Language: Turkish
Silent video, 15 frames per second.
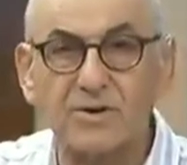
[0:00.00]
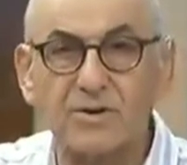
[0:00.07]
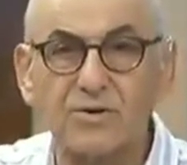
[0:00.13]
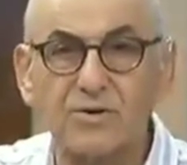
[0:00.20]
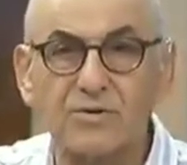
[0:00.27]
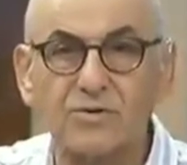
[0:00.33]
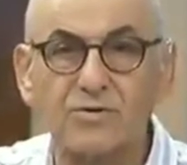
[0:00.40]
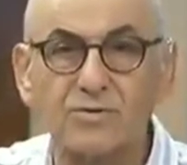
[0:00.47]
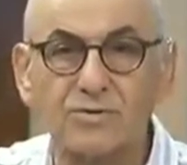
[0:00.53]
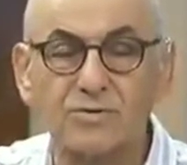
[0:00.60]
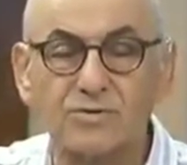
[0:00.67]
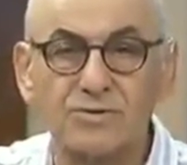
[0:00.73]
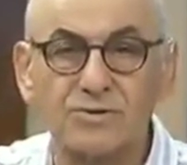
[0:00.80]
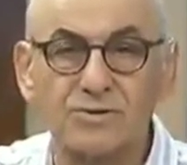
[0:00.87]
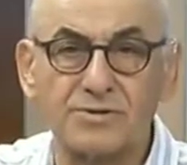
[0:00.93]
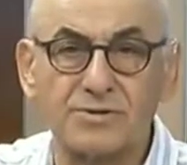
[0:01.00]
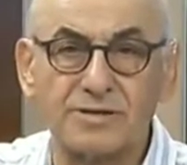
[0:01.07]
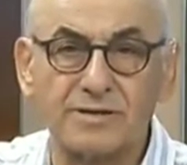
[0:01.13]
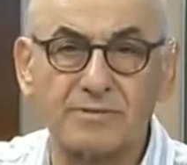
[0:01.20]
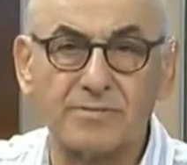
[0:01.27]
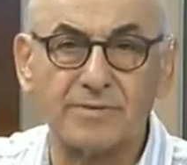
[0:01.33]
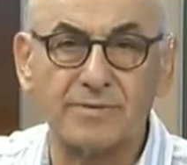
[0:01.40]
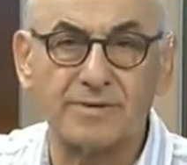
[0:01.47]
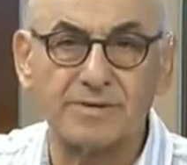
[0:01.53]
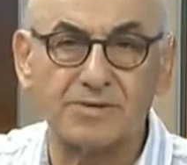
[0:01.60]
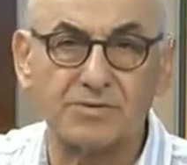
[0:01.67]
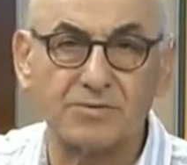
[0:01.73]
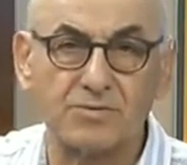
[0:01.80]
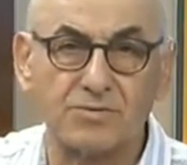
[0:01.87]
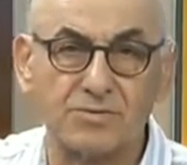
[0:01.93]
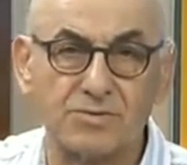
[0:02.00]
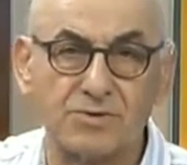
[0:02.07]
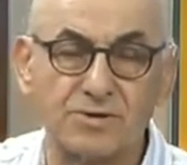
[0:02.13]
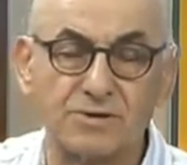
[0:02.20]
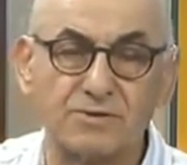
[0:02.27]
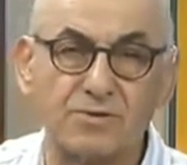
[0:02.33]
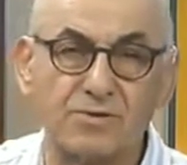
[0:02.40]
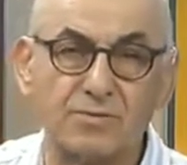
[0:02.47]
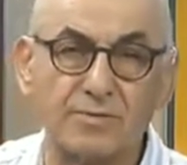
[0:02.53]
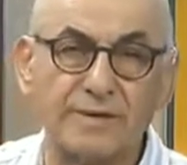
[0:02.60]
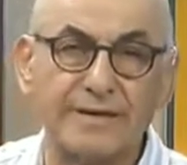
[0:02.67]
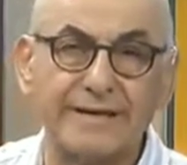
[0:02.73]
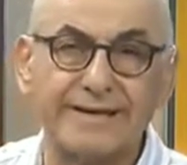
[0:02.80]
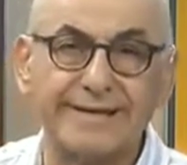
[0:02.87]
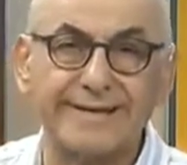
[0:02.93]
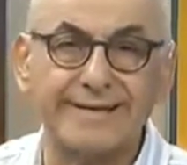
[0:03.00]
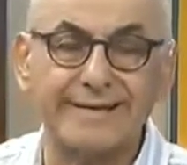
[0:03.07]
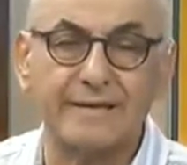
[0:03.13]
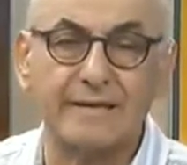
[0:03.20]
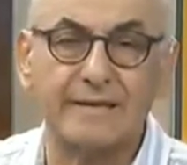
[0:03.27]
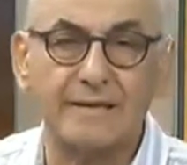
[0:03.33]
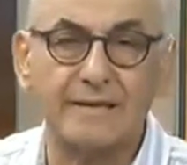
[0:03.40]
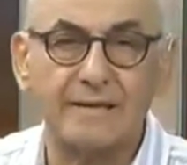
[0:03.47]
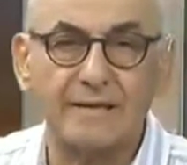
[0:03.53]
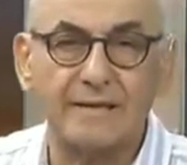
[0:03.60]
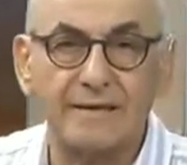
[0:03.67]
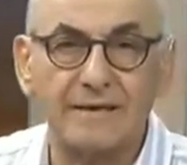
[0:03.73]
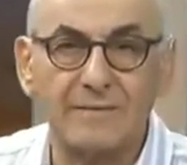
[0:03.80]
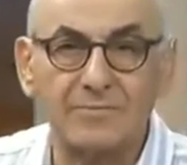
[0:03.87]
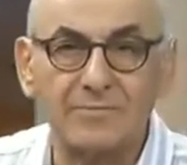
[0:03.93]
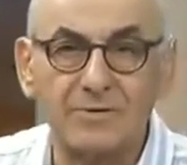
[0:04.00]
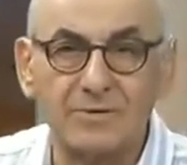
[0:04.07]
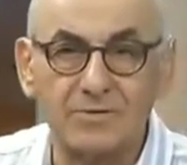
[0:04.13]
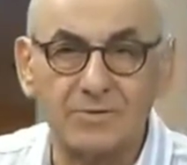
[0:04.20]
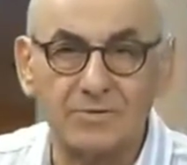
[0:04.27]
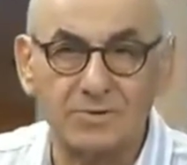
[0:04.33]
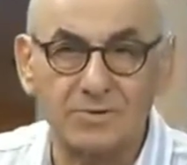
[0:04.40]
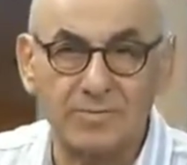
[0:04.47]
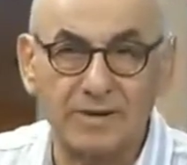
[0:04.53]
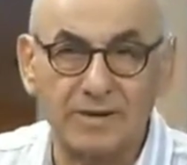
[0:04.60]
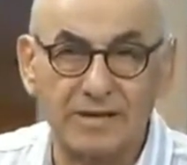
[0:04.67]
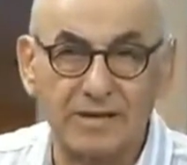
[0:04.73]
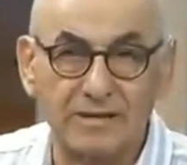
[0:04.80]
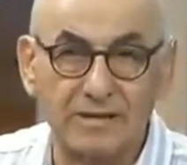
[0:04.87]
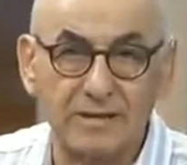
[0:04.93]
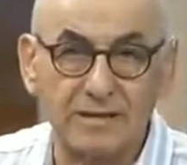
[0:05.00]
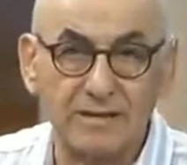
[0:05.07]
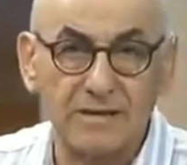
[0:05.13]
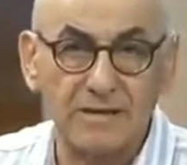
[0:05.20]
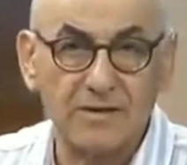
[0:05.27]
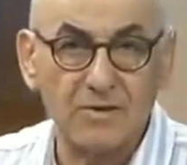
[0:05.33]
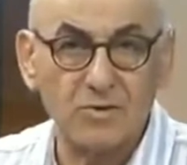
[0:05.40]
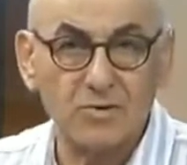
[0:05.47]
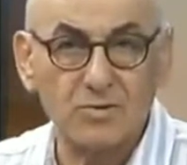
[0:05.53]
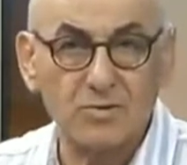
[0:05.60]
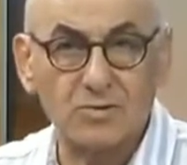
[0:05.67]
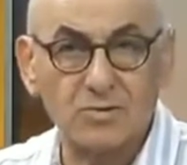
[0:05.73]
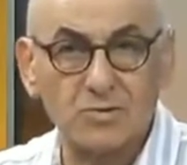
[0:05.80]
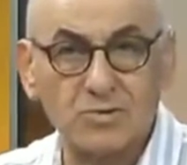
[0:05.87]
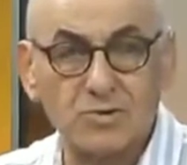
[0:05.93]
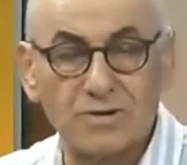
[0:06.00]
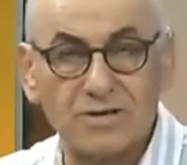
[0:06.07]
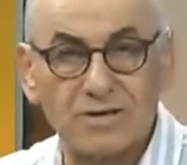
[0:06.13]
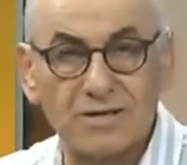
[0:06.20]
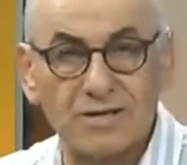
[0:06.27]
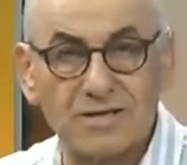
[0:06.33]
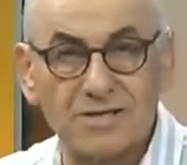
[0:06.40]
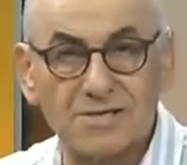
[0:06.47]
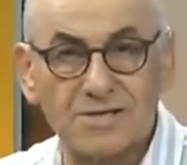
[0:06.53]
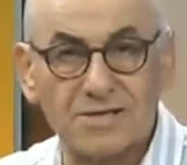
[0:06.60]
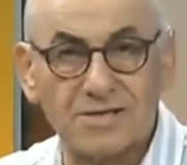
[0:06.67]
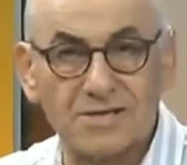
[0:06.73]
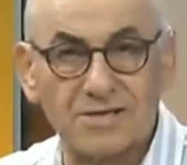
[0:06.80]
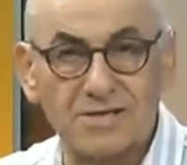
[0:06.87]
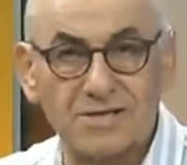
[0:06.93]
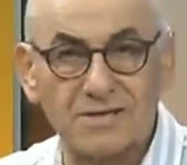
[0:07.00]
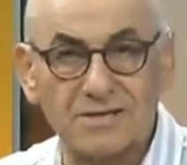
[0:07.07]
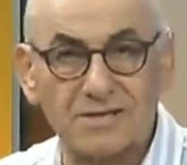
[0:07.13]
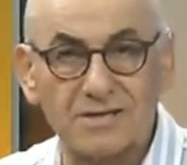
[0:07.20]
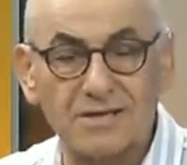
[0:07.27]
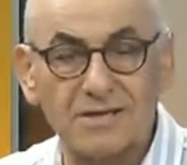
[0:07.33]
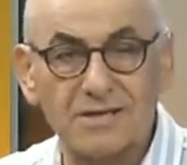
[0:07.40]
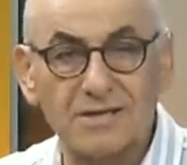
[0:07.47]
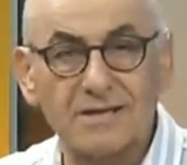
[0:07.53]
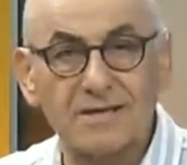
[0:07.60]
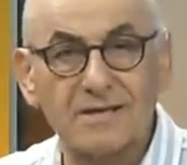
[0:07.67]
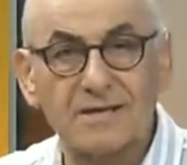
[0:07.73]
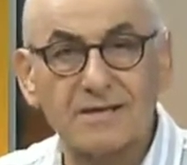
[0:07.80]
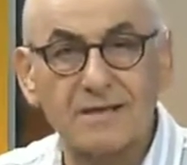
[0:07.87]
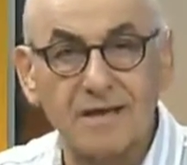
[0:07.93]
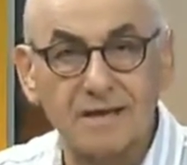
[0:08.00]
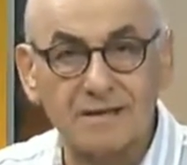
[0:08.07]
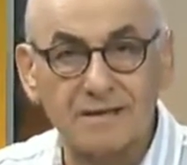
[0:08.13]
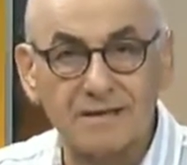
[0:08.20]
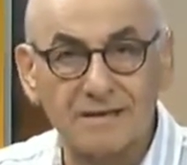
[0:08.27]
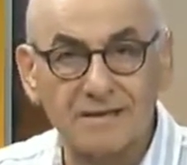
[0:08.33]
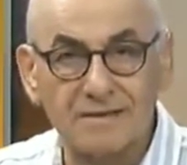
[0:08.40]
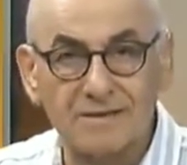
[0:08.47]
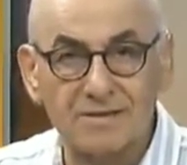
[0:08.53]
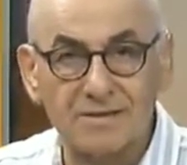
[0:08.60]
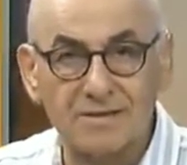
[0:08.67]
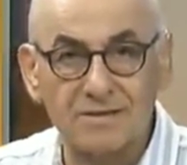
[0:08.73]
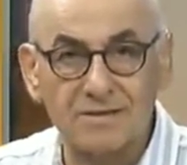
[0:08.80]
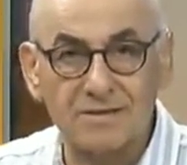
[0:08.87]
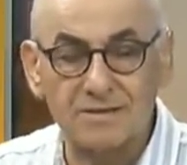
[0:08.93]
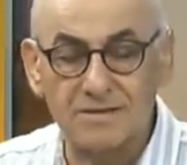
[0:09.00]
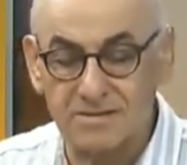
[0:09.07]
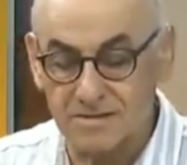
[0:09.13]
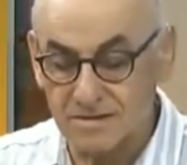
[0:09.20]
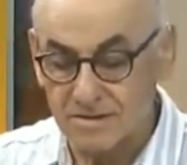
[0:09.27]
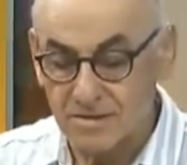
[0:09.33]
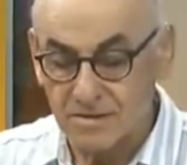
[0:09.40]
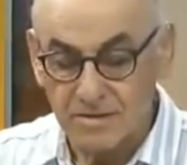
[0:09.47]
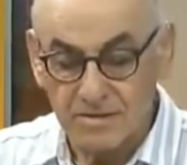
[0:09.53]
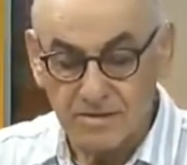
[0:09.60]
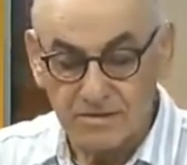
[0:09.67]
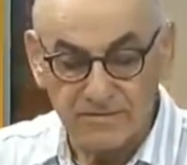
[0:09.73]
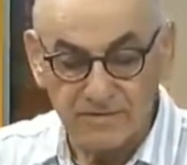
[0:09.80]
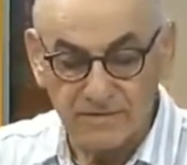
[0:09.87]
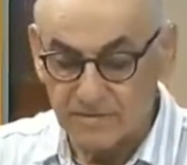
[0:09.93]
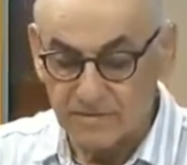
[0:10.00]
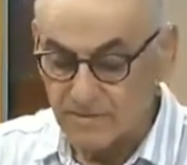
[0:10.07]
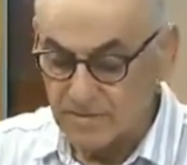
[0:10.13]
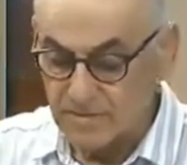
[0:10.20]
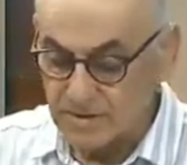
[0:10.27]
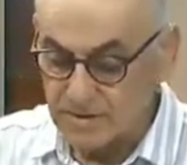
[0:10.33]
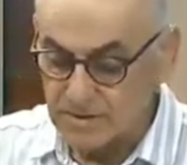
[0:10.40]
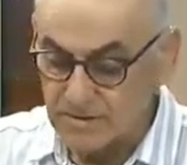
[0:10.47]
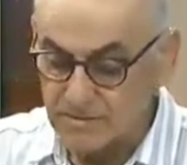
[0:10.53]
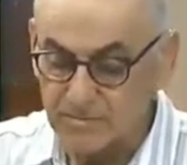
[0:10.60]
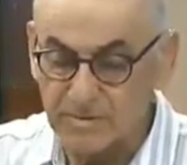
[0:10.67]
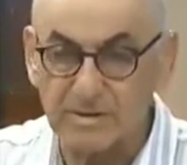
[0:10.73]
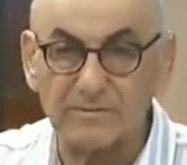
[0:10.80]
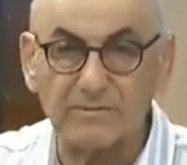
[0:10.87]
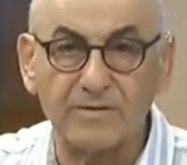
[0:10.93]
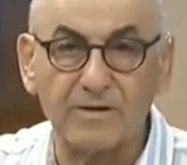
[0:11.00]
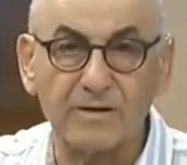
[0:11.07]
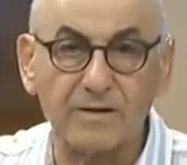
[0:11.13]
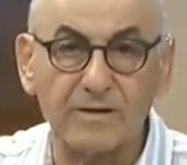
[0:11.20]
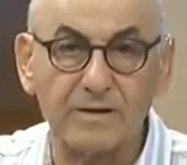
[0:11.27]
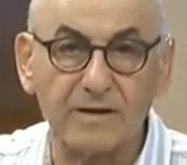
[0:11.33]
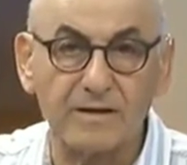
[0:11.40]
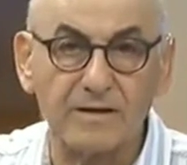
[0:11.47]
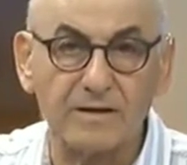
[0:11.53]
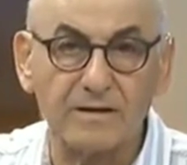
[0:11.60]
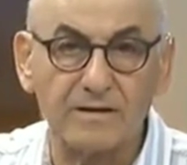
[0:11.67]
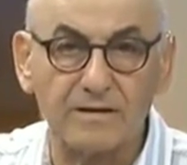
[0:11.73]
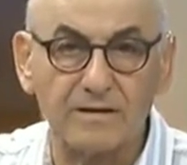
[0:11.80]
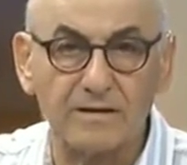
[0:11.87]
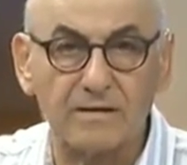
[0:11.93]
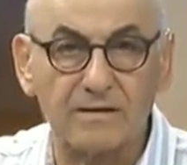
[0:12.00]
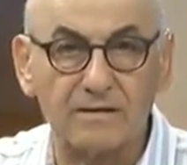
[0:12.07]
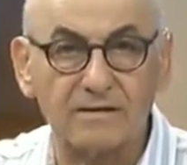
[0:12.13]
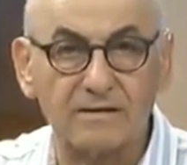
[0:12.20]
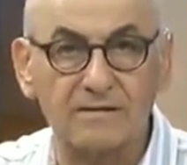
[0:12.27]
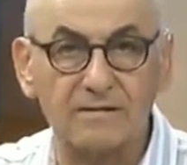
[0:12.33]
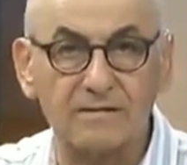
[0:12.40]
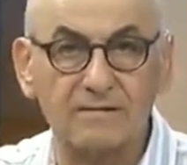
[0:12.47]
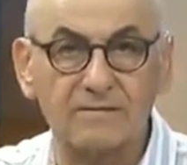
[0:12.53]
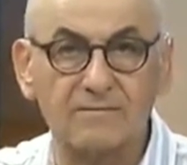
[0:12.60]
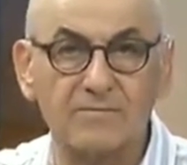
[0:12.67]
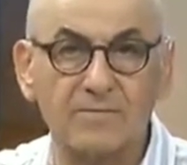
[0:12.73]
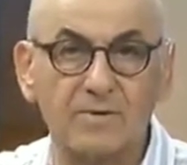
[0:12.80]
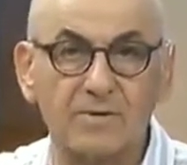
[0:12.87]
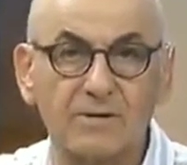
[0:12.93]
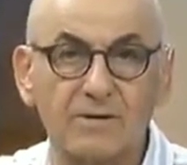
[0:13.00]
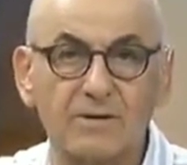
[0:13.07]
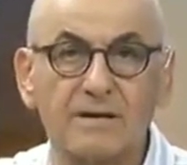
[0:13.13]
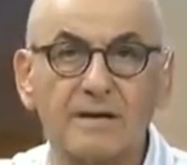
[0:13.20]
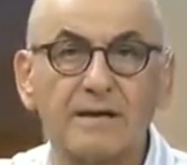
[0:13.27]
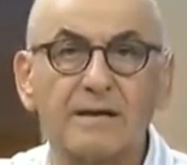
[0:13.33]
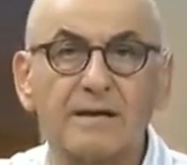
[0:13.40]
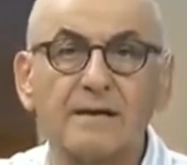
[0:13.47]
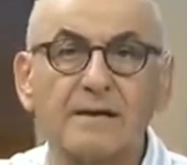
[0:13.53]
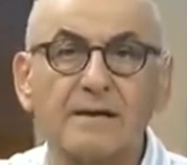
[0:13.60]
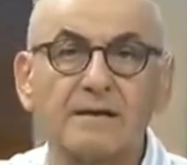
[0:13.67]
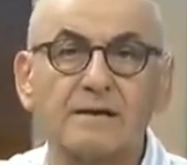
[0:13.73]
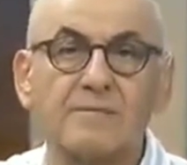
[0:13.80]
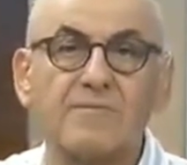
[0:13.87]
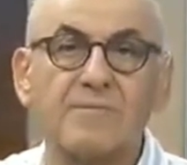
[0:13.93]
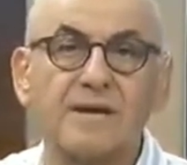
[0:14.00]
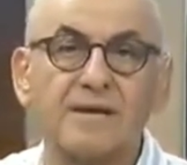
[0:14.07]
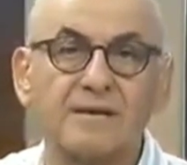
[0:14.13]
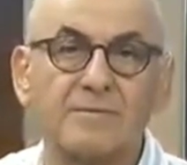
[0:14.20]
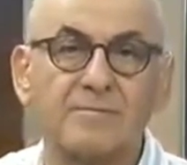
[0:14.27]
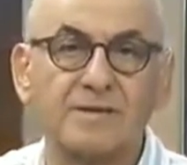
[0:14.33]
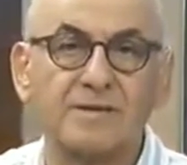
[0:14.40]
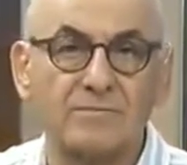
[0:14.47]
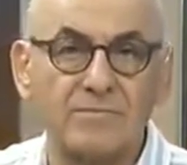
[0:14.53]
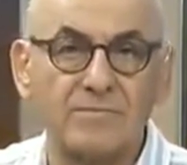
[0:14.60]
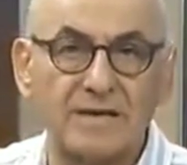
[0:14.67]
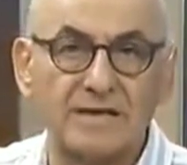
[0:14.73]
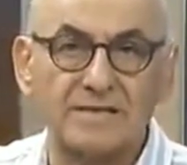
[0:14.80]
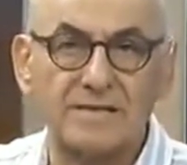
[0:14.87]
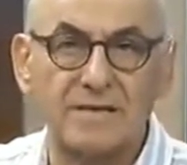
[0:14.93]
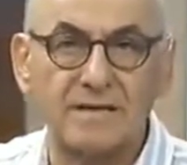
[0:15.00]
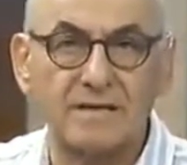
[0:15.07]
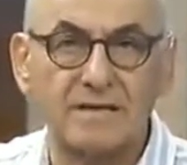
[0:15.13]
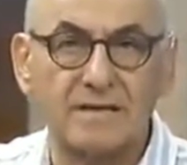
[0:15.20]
kuruluş 21. kuruluş yıl dönümü nedeniyle yaptığı konuşmalarda özgürlükleri genişlettik dedi. Nerede genişlettiniz? Efendim e, bir defa ihaleleri artık böyle hani ben yemedim gelsen ye